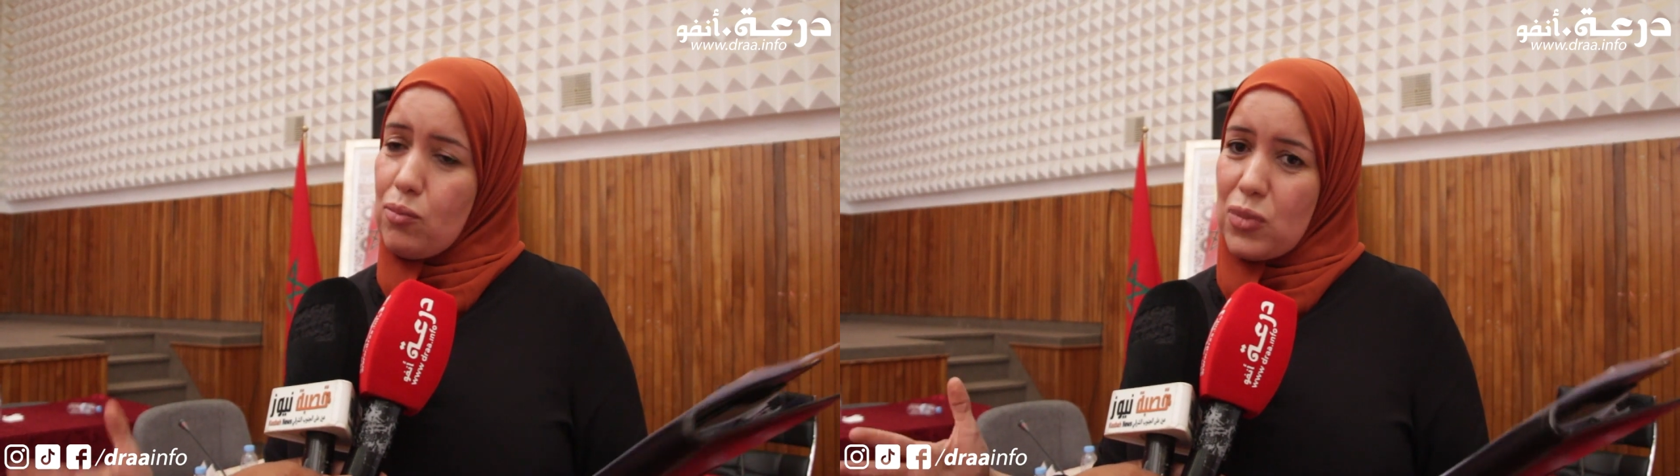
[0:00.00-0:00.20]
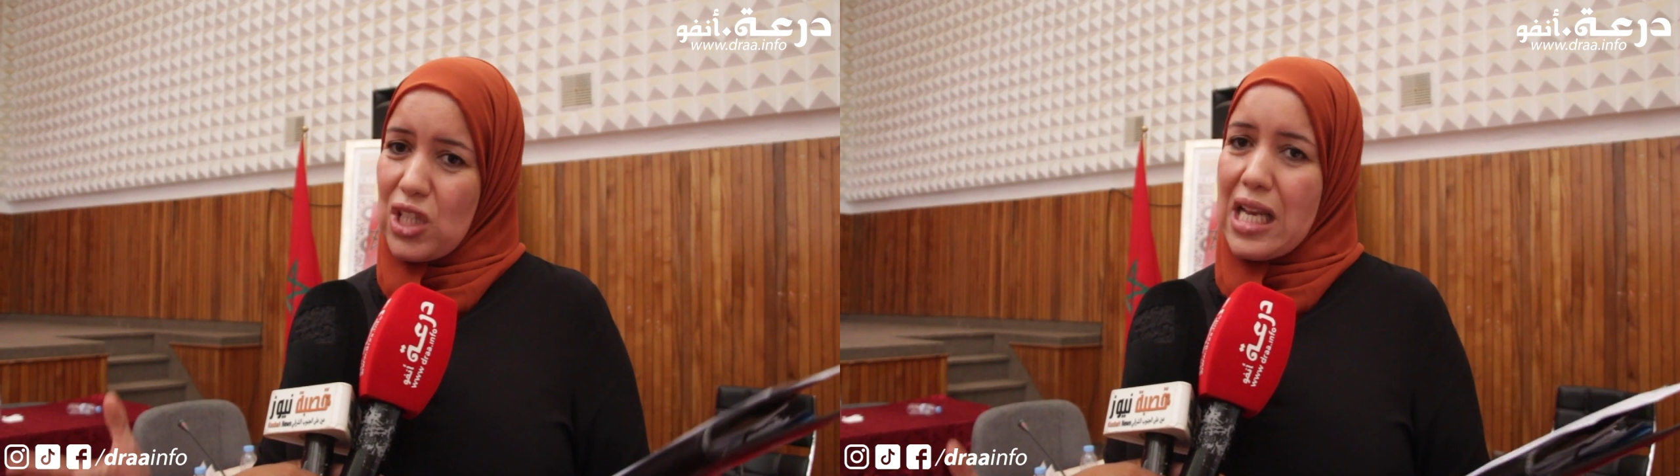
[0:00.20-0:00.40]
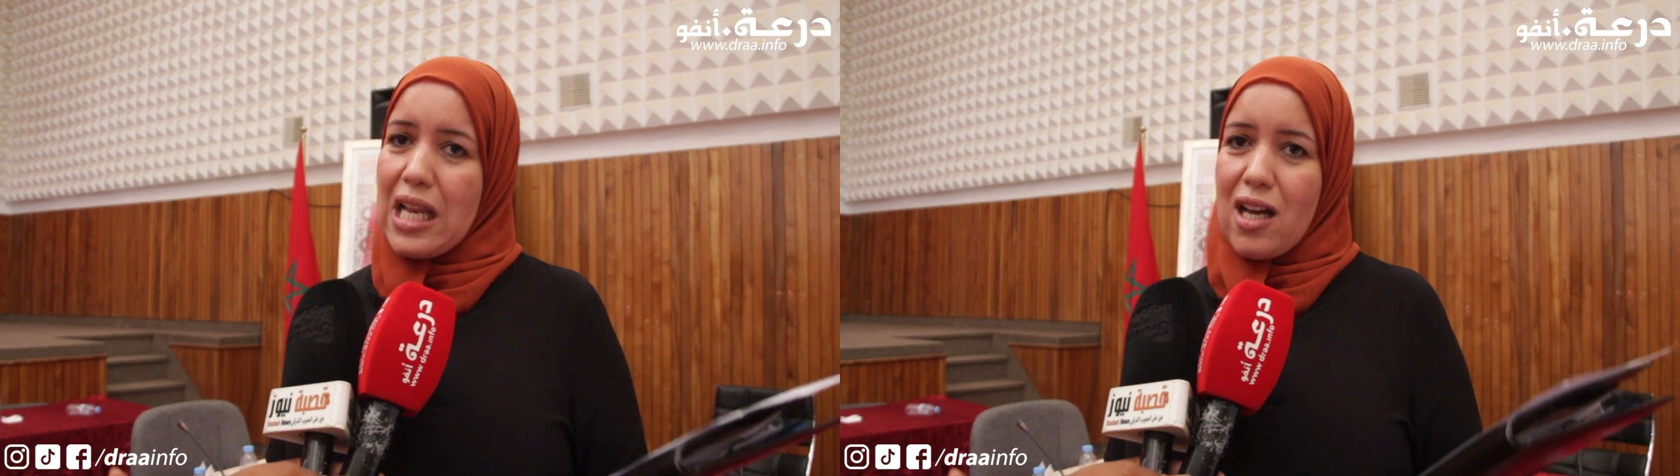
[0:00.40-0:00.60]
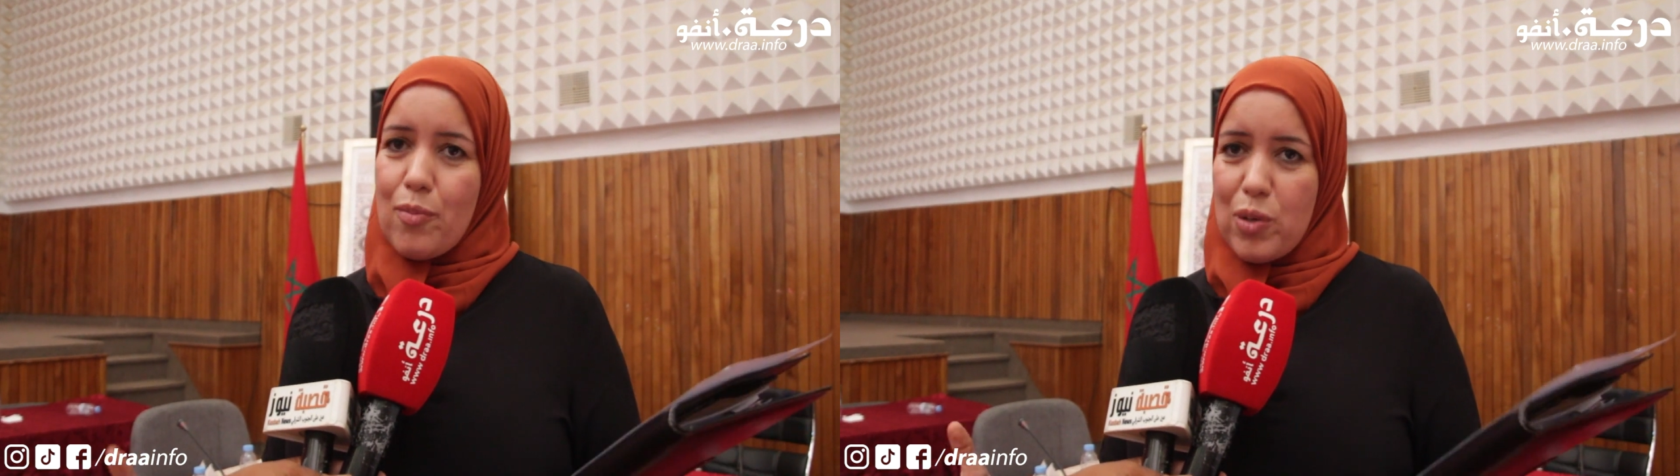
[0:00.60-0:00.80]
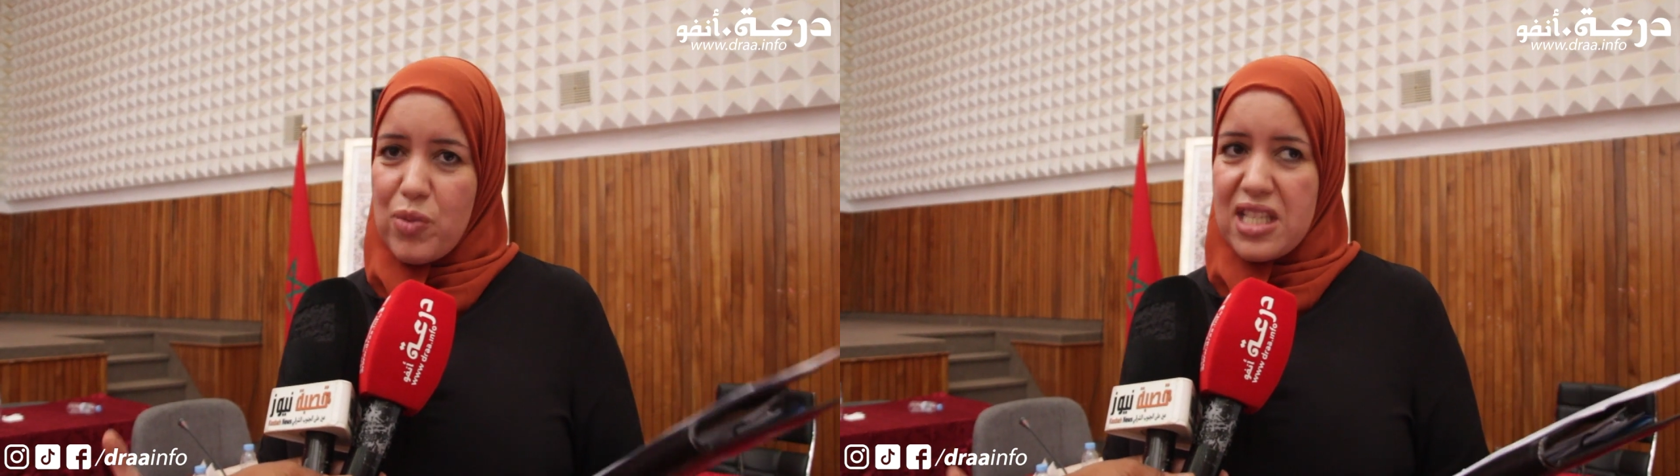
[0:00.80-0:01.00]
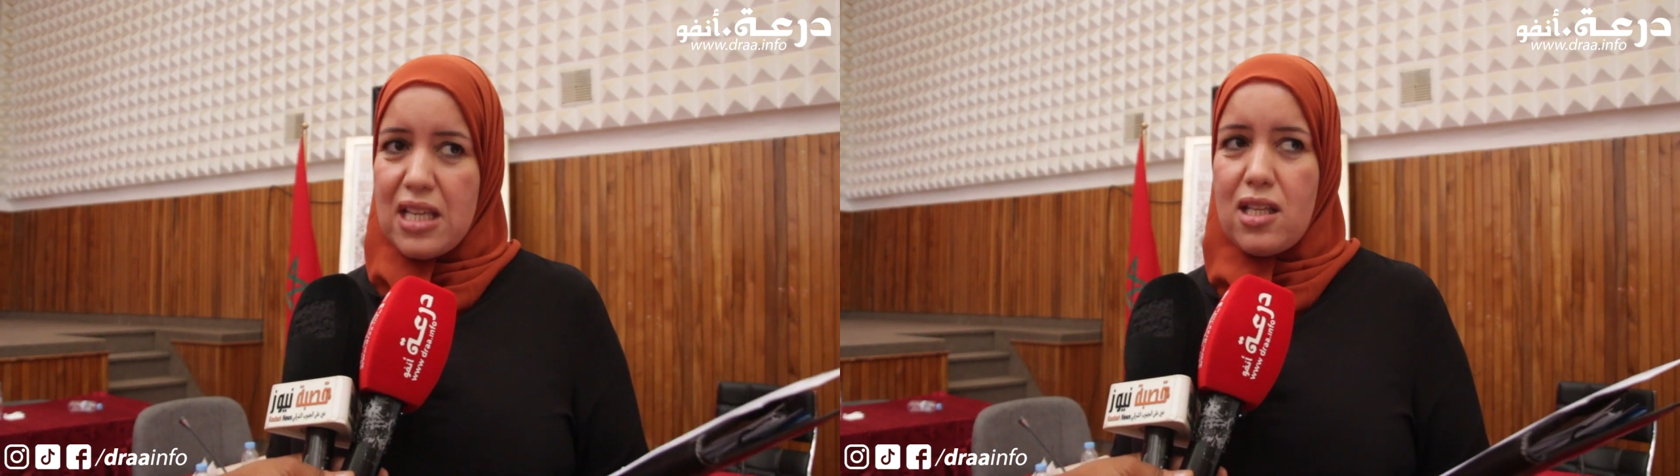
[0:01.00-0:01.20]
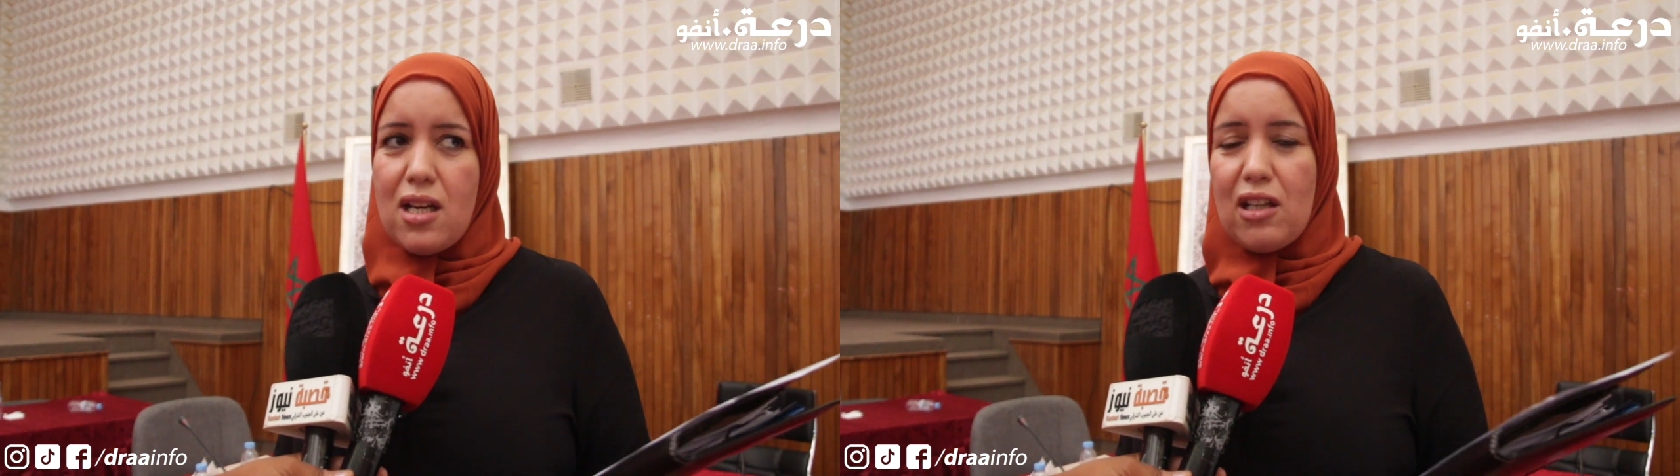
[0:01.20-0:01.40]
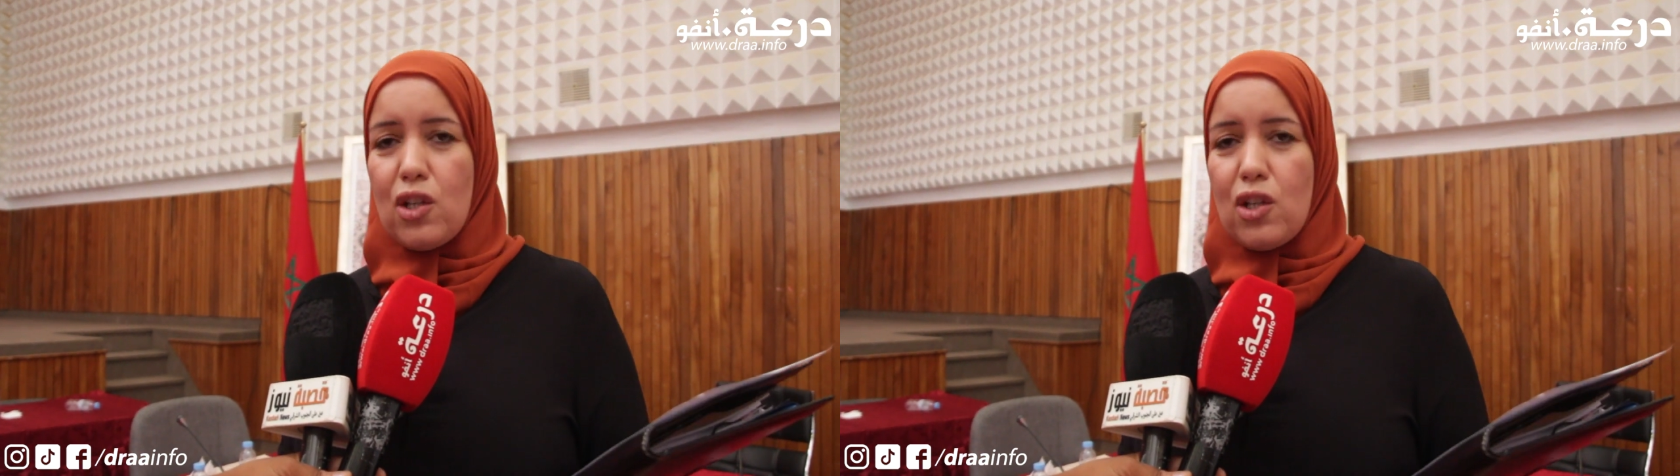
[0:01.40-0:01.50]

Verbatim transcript: متعلقه بالميزانيه